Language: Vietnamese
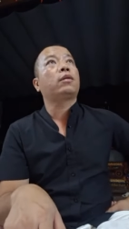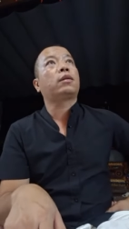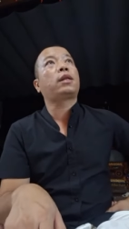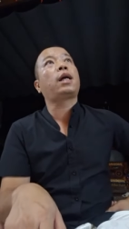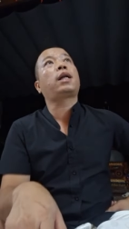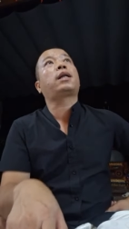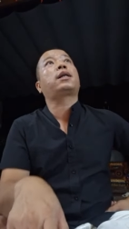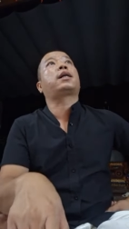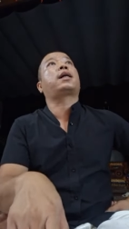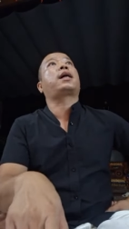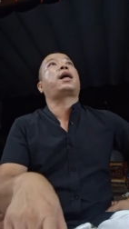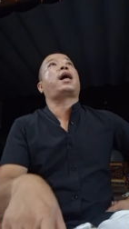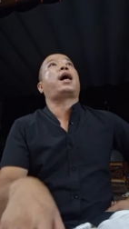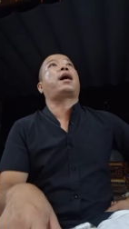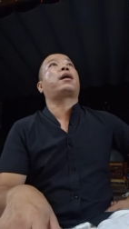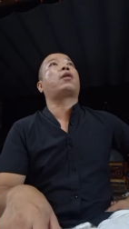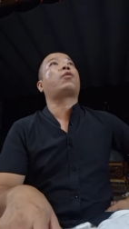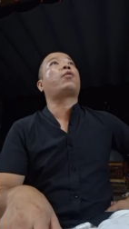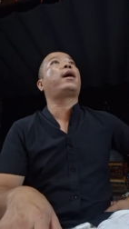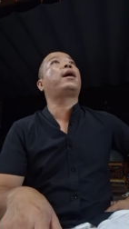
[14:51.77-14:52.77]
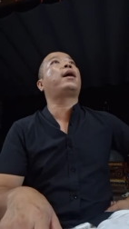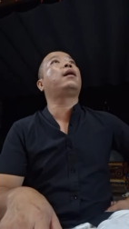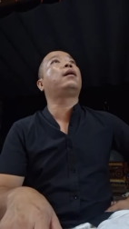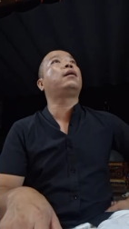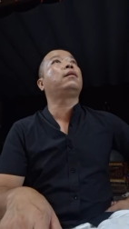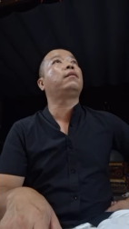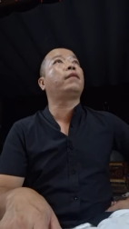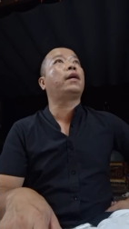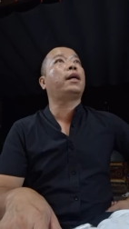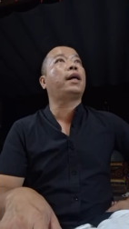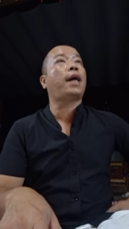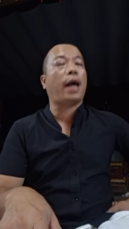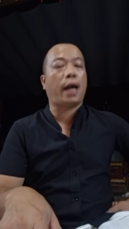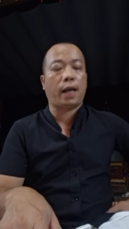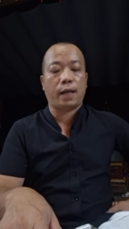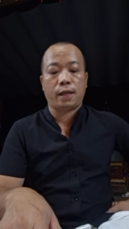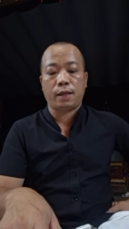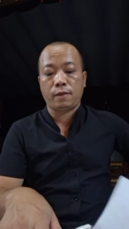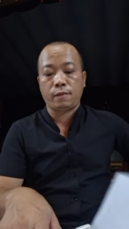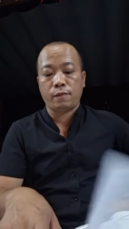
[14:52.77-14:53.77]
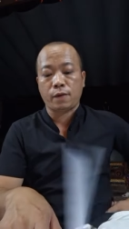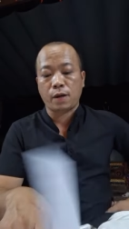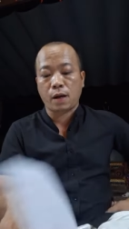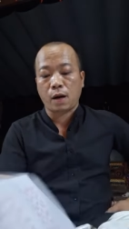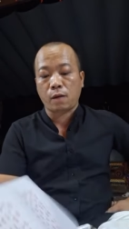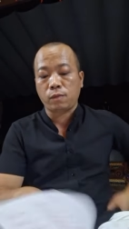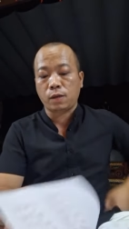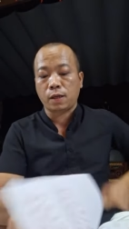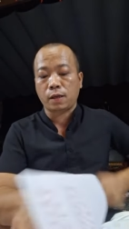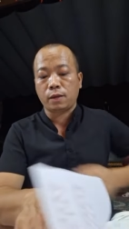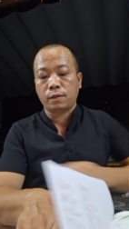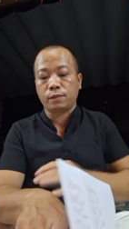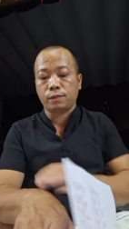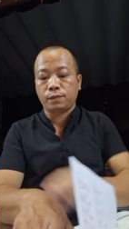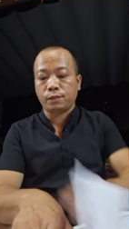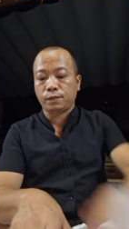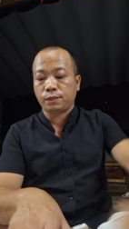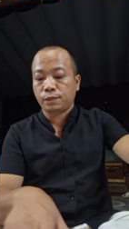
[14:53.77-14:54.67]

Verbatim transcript: tất cả đã quay lưng với ngài với ông lớn